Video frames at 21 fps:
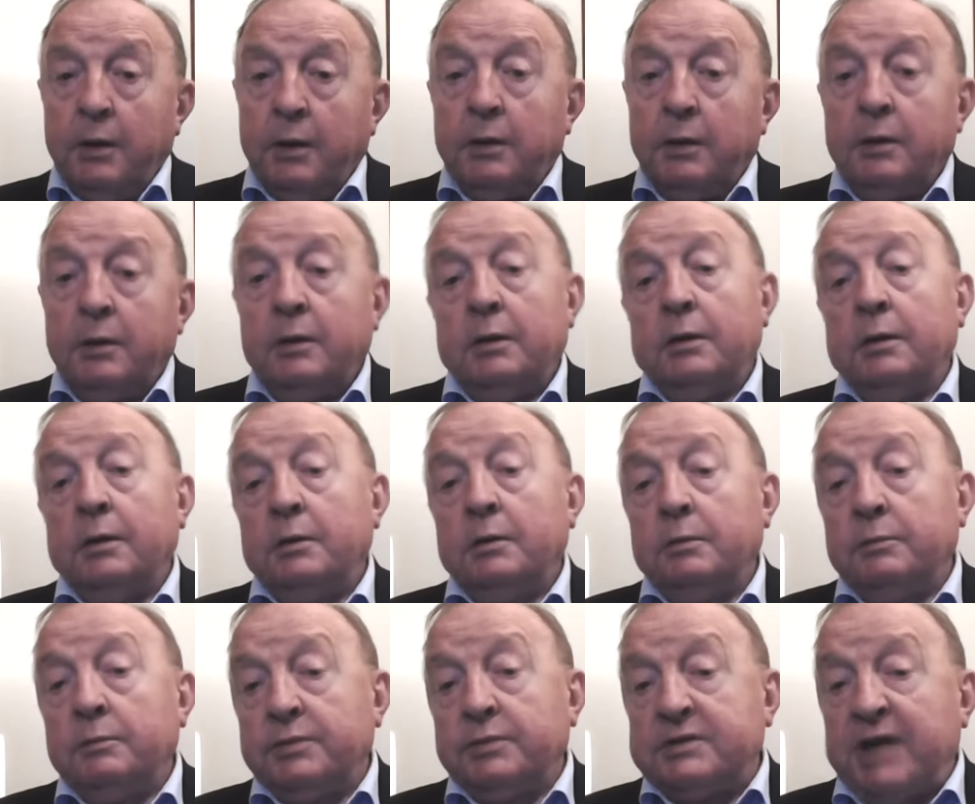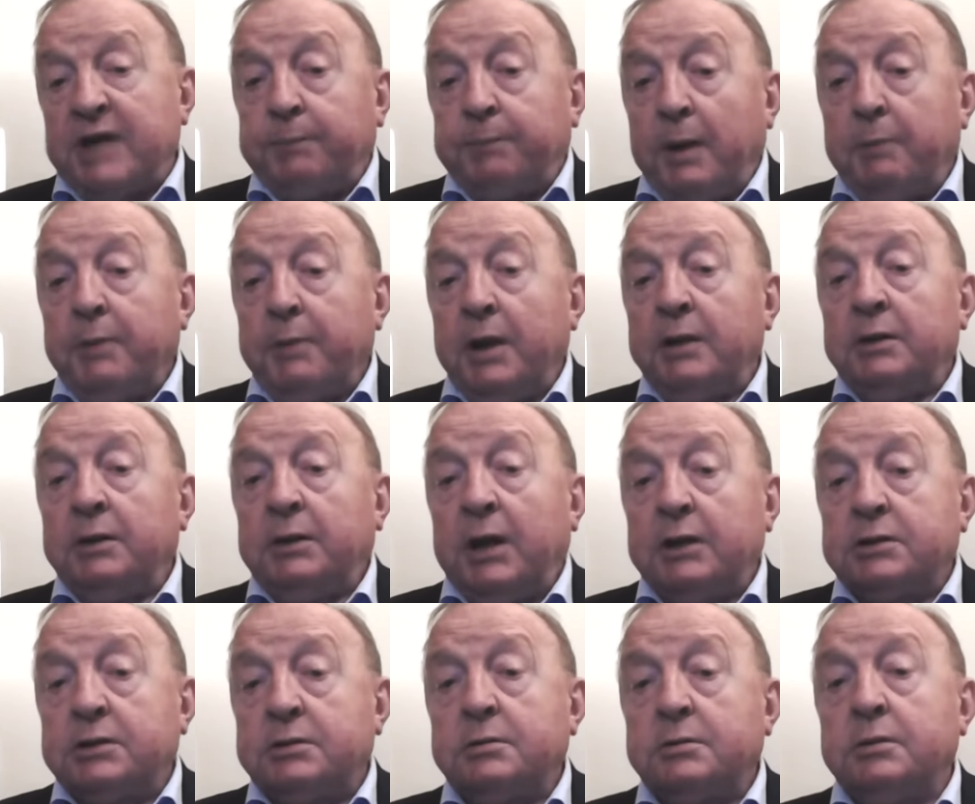y,
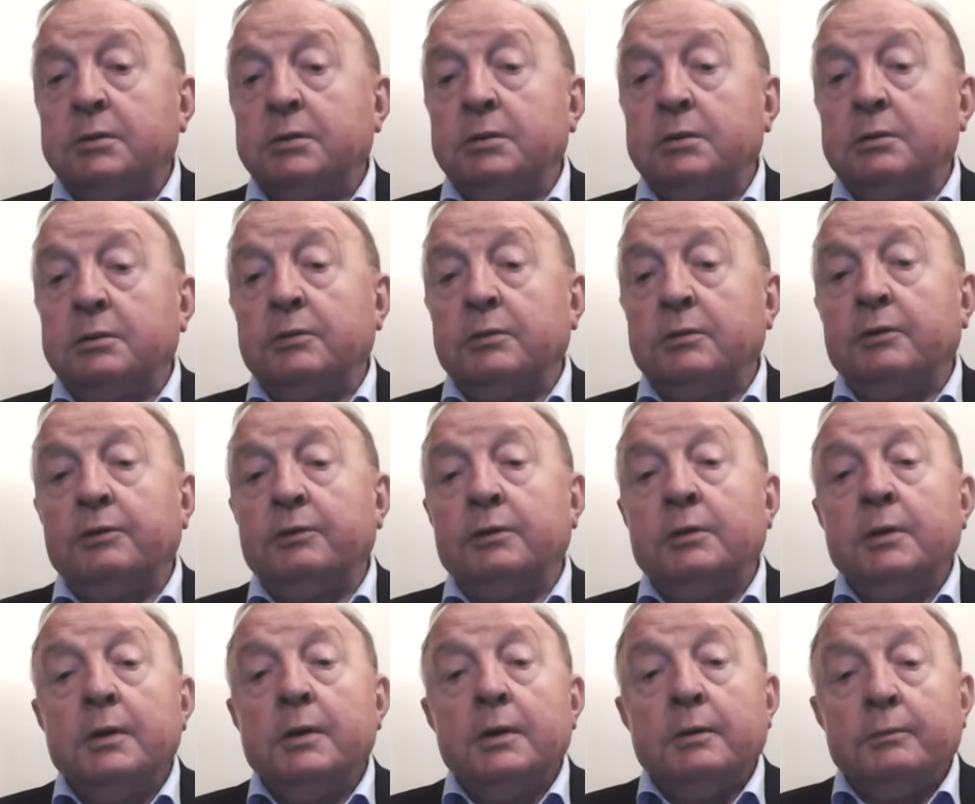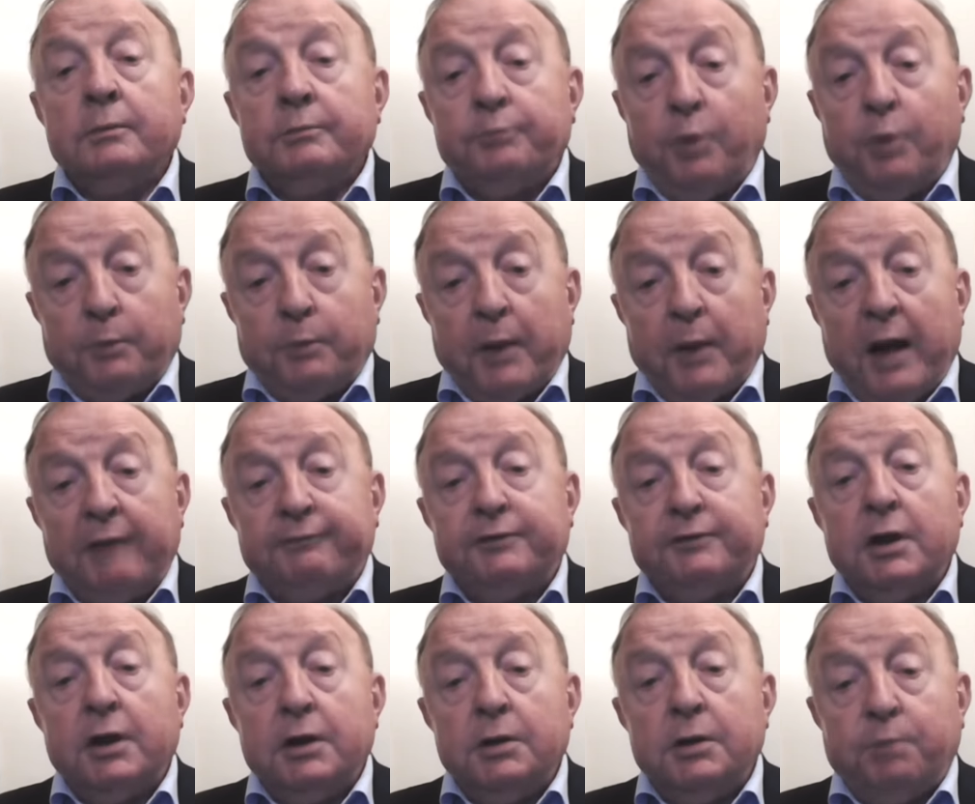zapamiętać y,
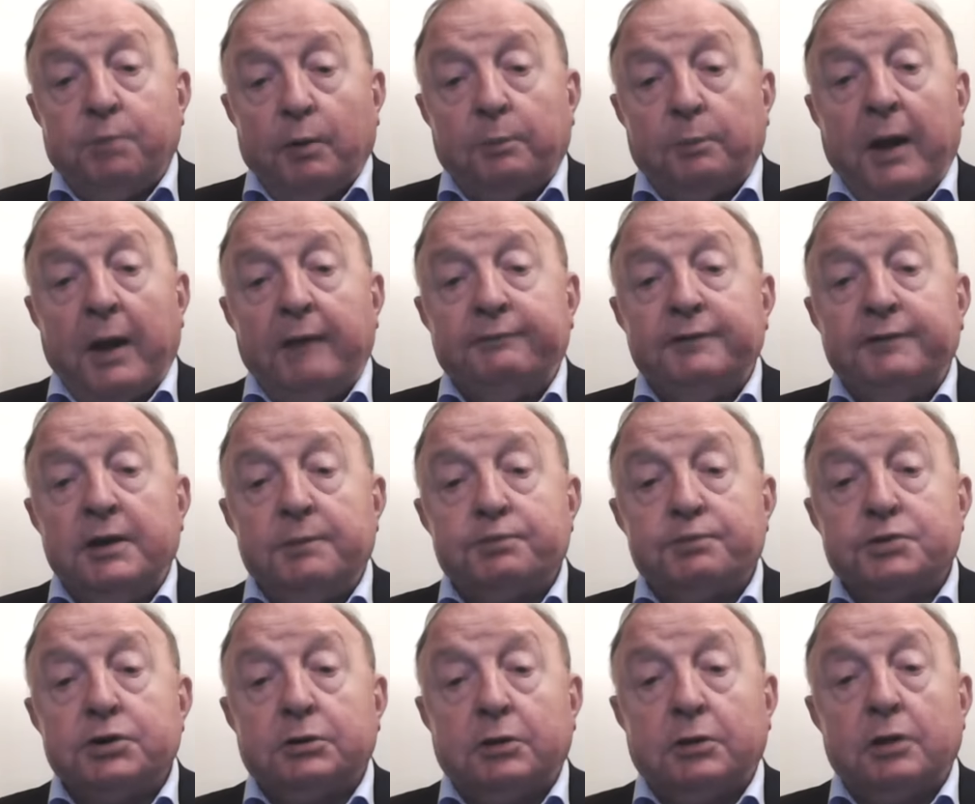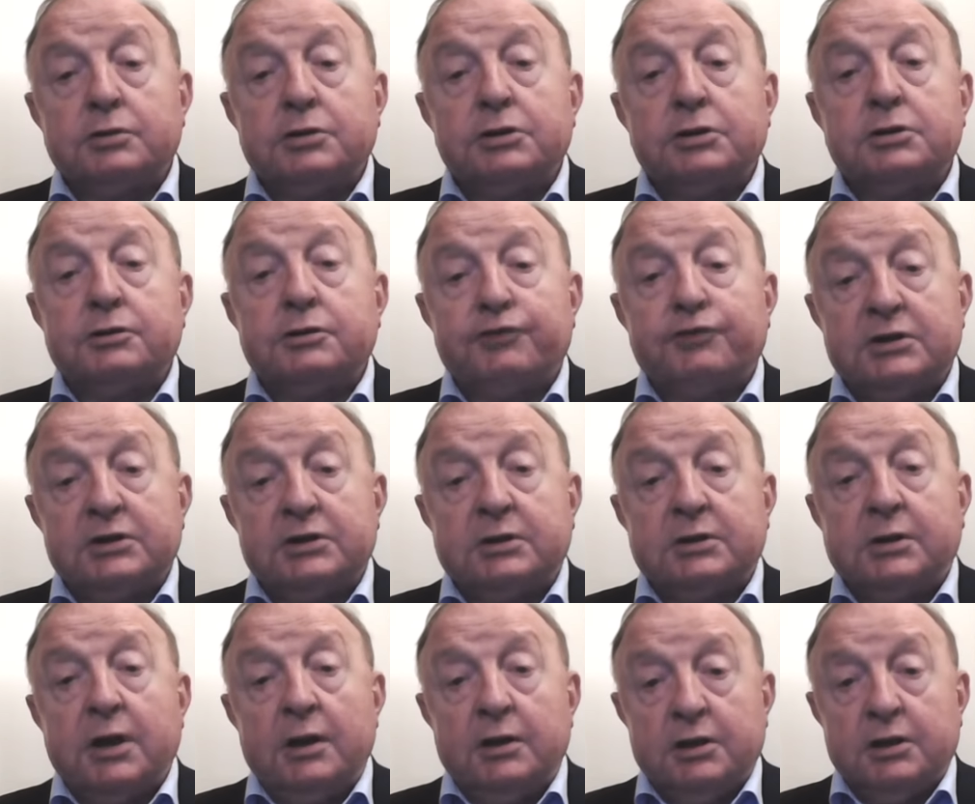poprawnie i poprawnie przytoczyć
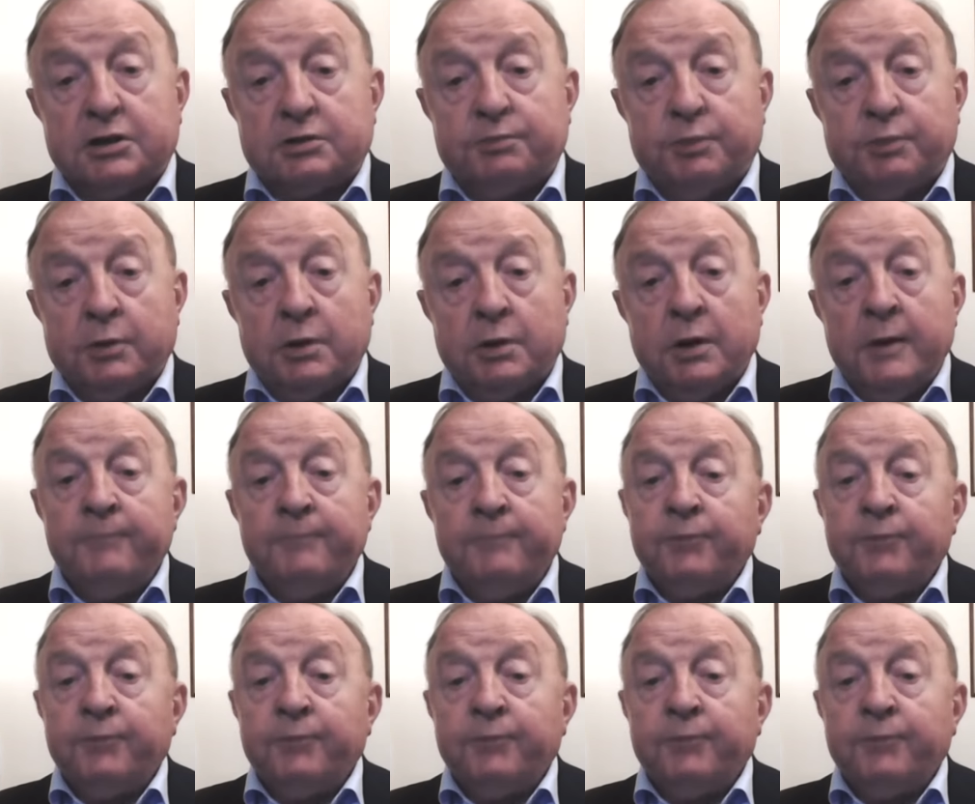wszystkie liczby.